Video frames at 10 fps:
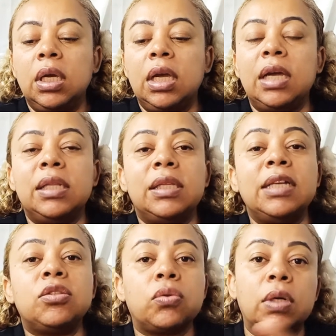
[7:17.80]
é,
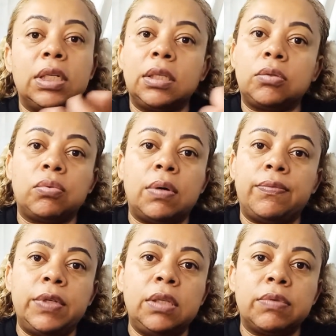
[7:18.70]
na escolha da tua
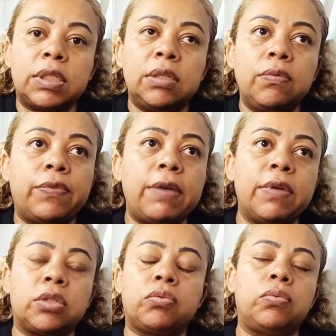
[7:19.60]
vida, você não vê
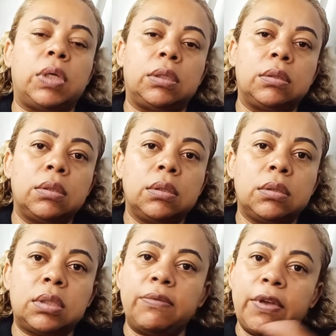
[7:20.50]
a sua.
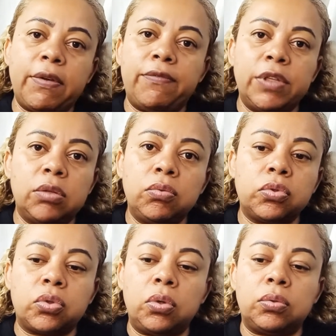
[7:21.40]
Você vê a vida
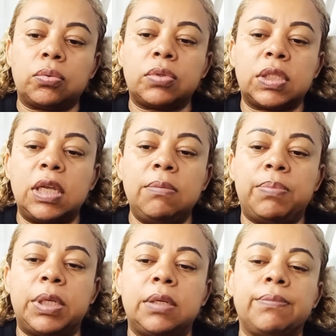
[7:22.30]
dos outros
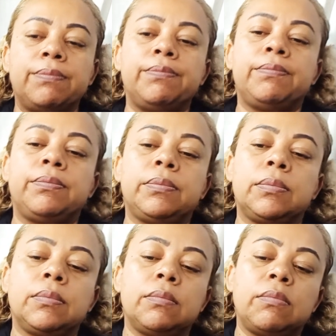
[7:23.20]
sempre.
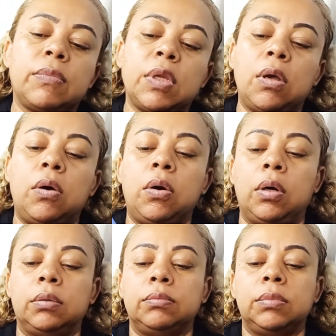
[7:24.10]

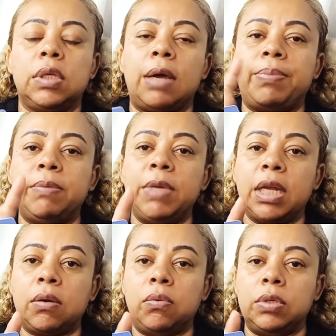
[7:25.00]
Ó, a
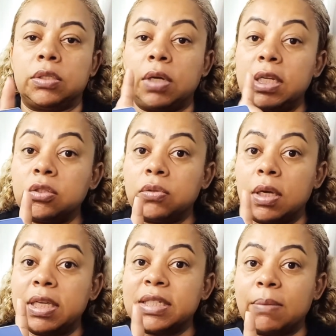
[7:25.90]
primeira coisa, olha
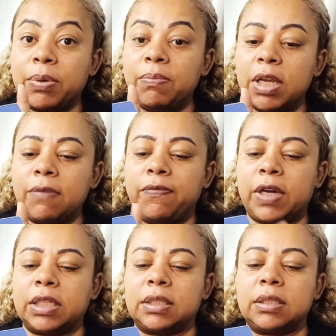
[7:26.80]
só essa primeira
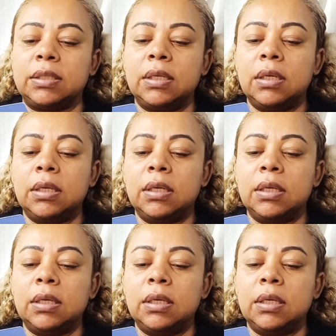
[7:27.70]
fase,